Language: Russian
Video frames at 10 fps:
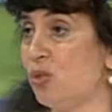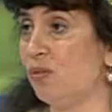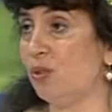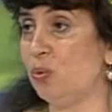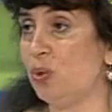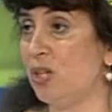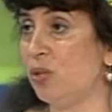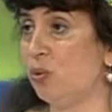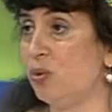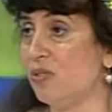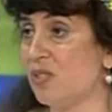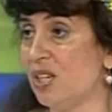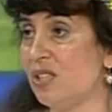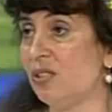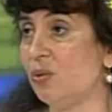два года не ходят в
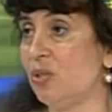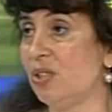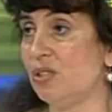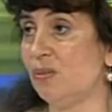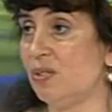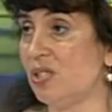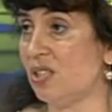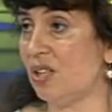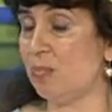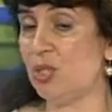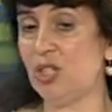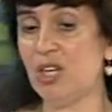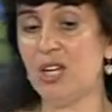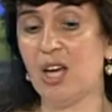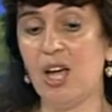садик, у них дефицит
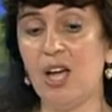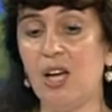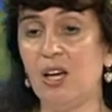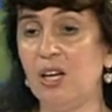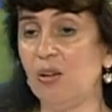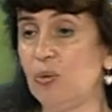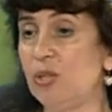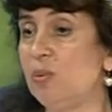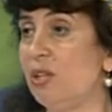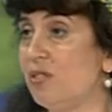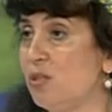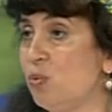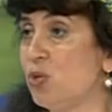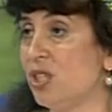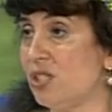общения, у них была
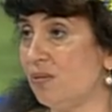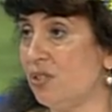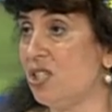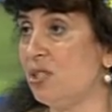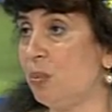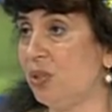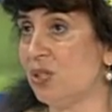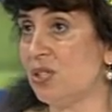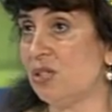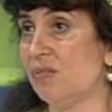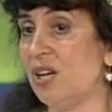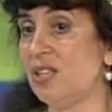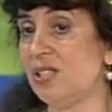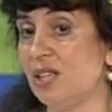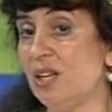возможность выйти,
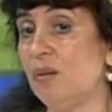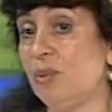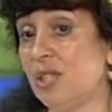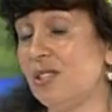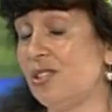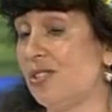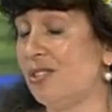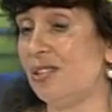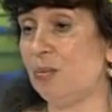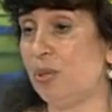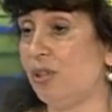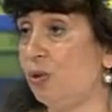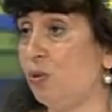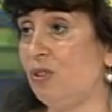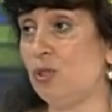потанцевать, и местные жители
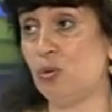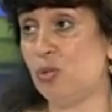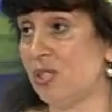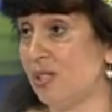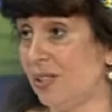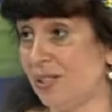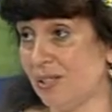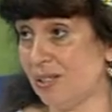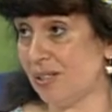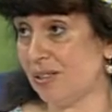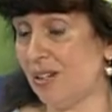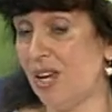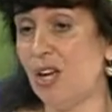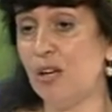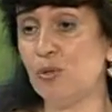приготовили чудесный концерт.
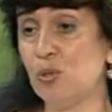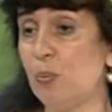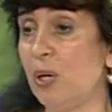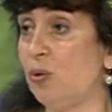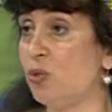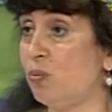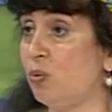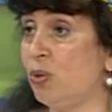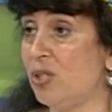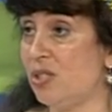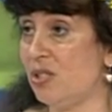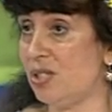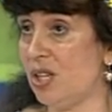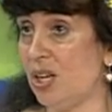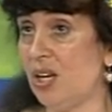Выступало очень много
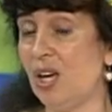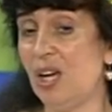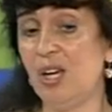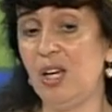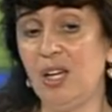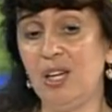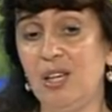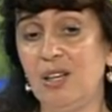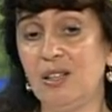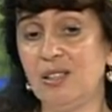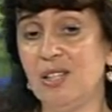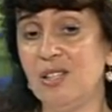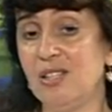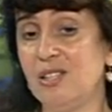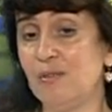детей, и когда
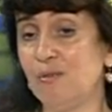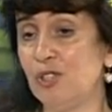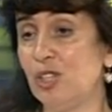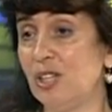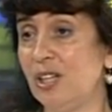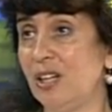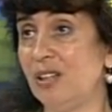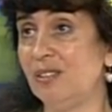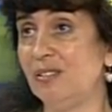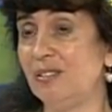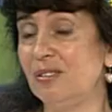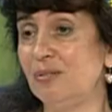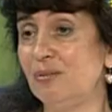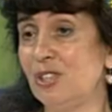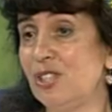дети вышли э,
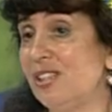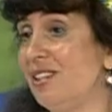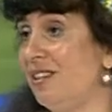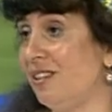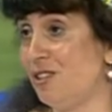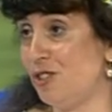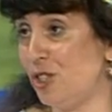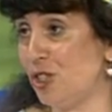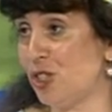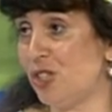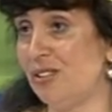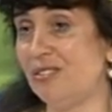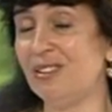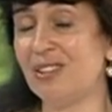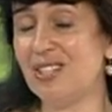в национальной одежде,
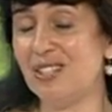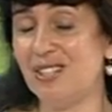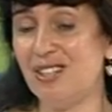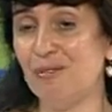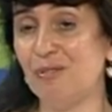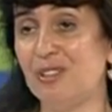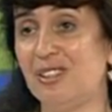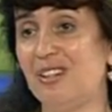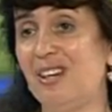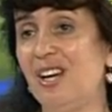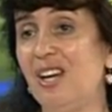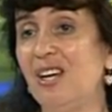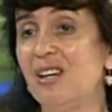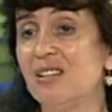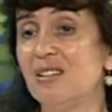красивые,
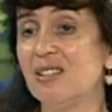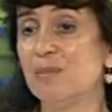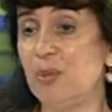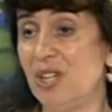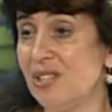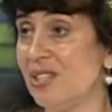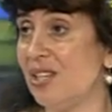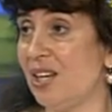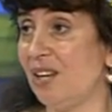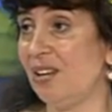э, с песней,